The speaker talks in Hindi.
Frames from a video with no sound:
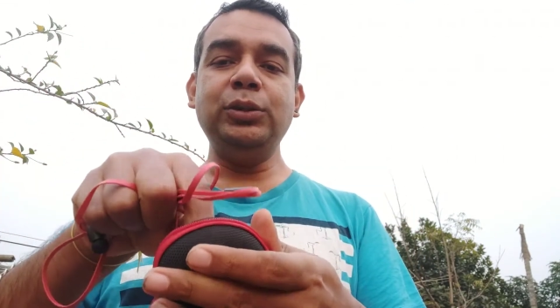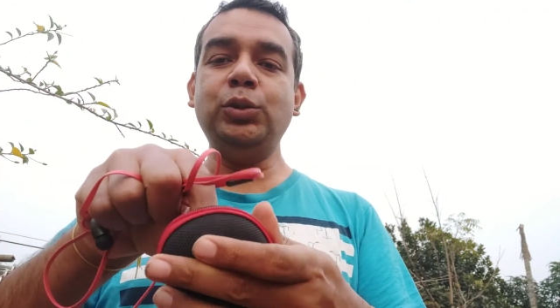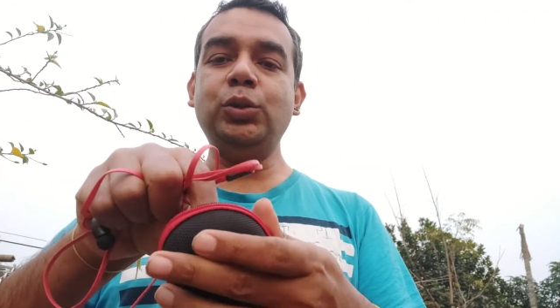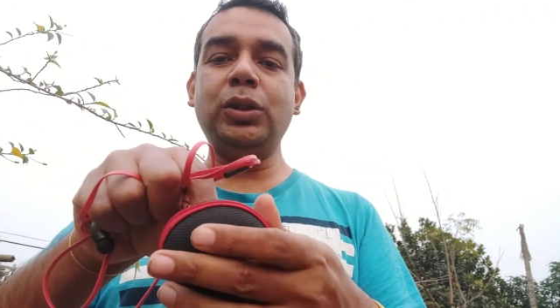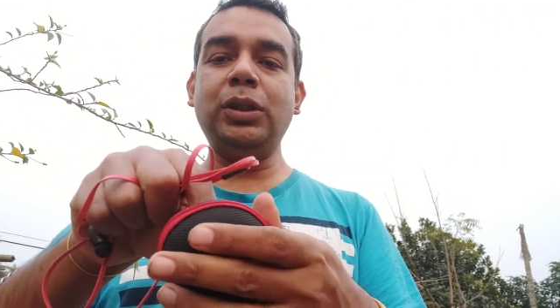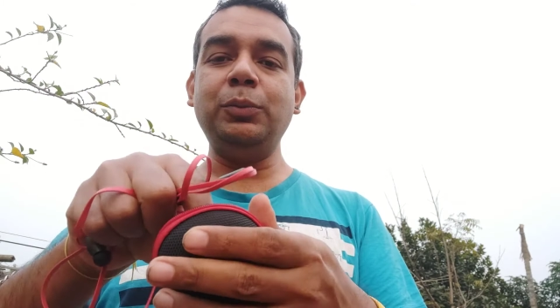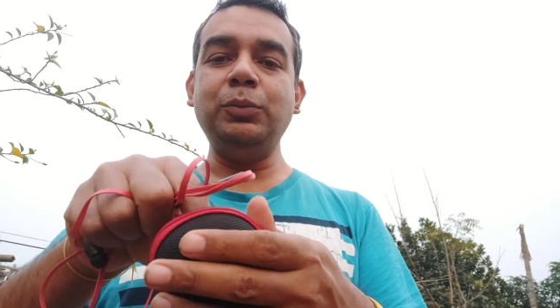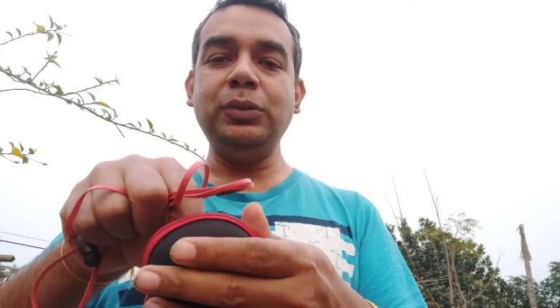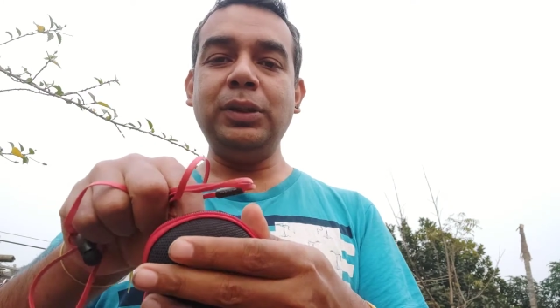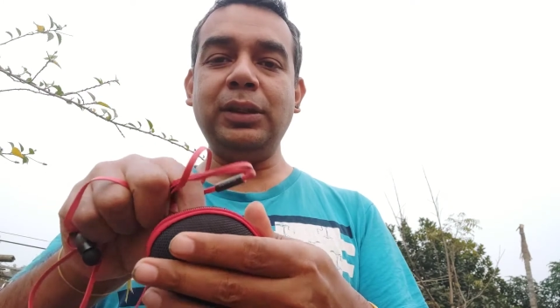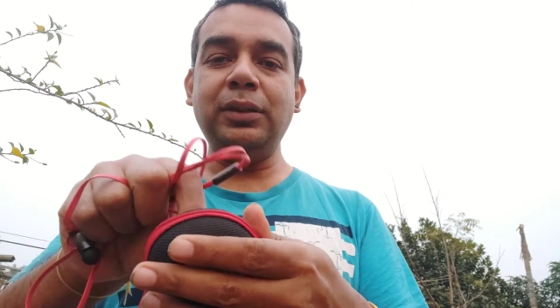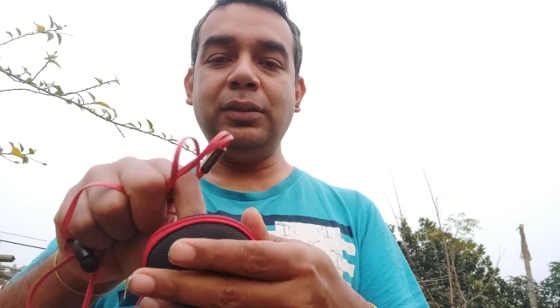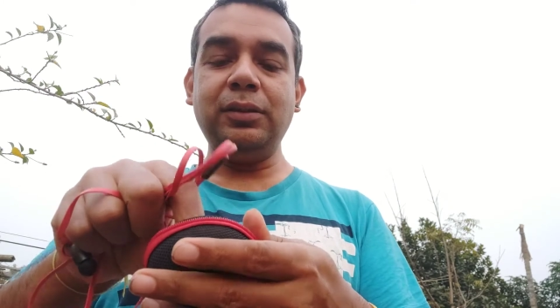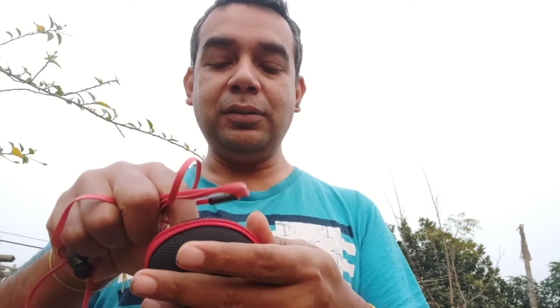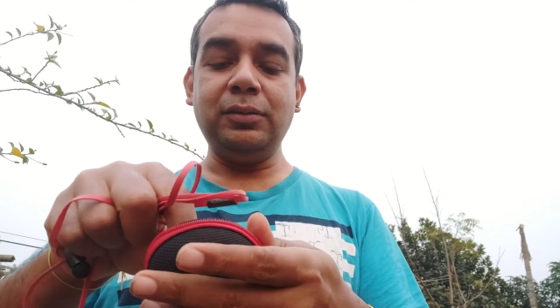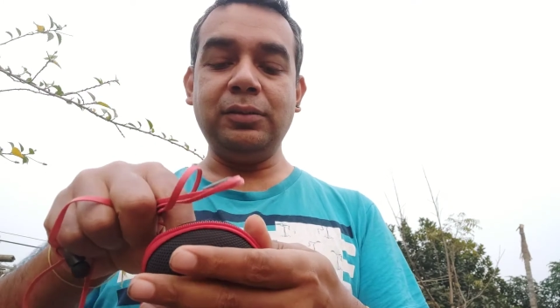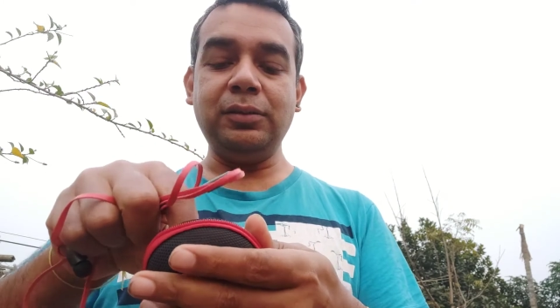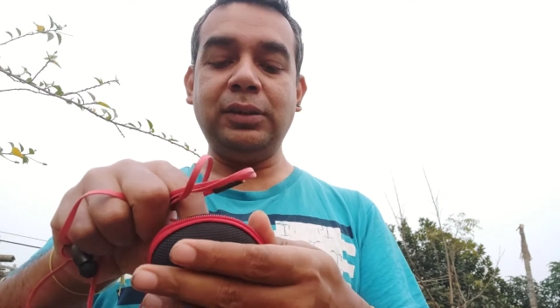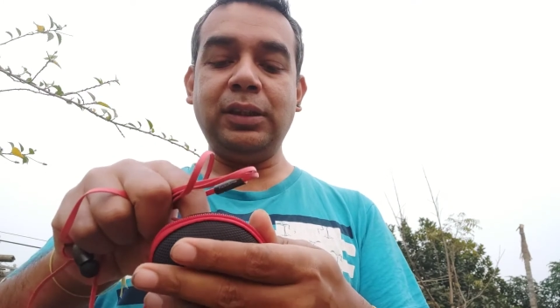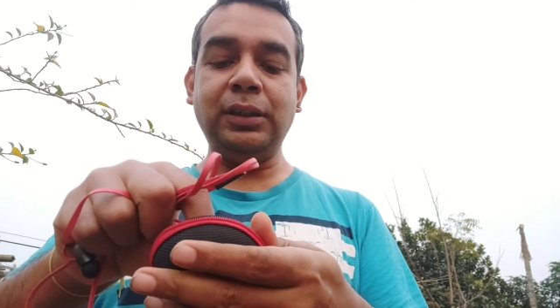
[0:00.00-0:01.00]
जो कि मुझे
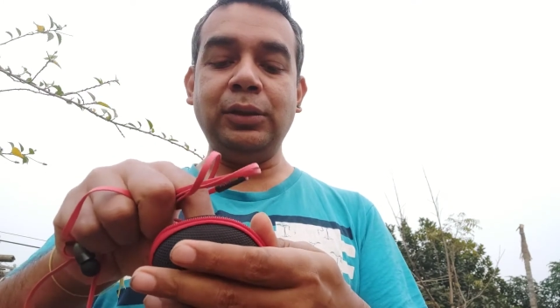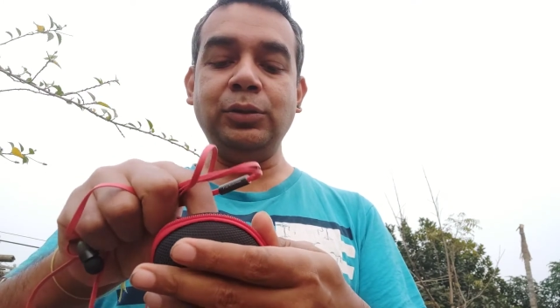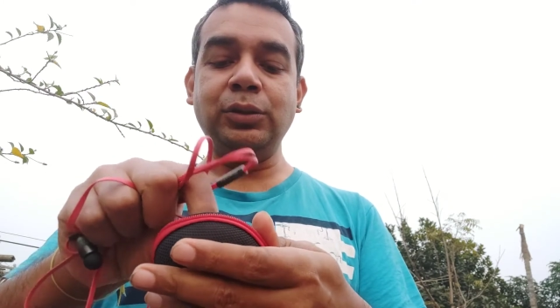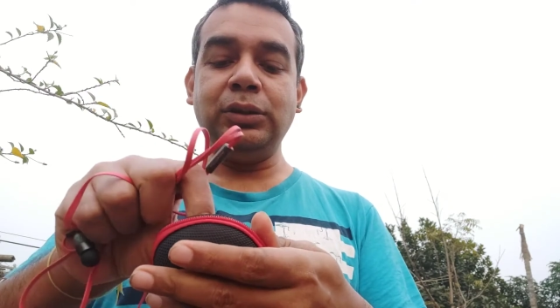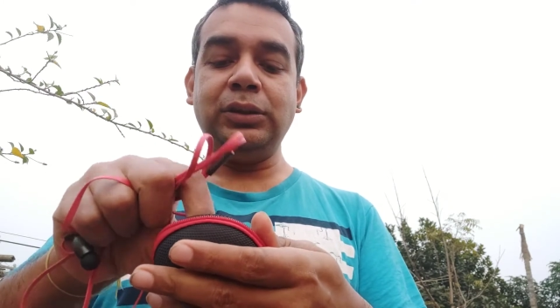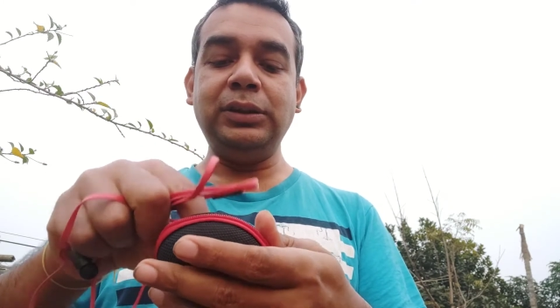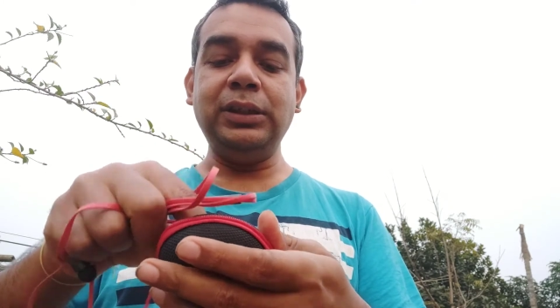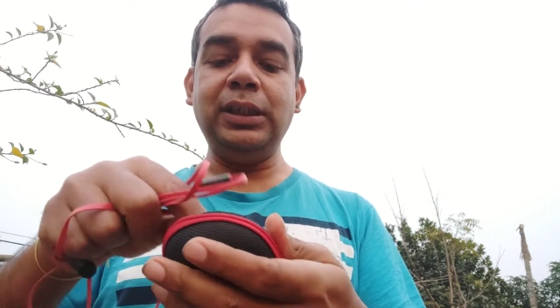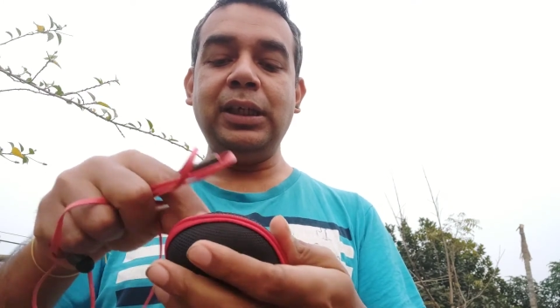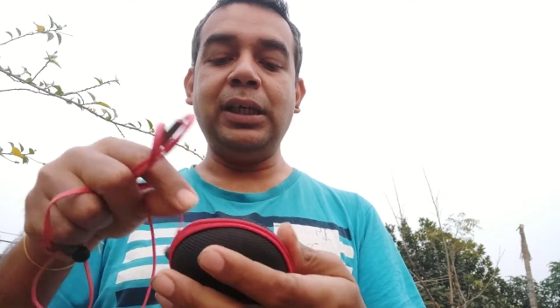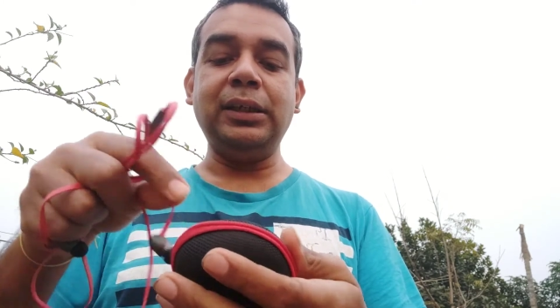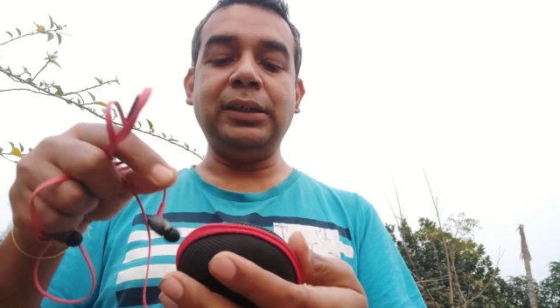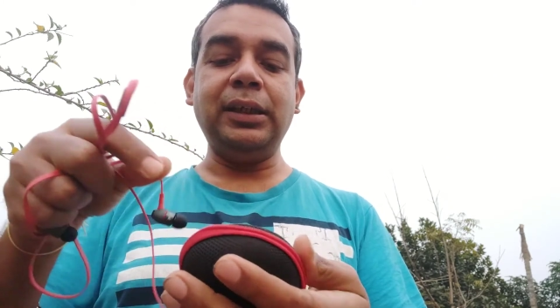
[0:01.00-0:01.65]
उतना यूज़ नहीं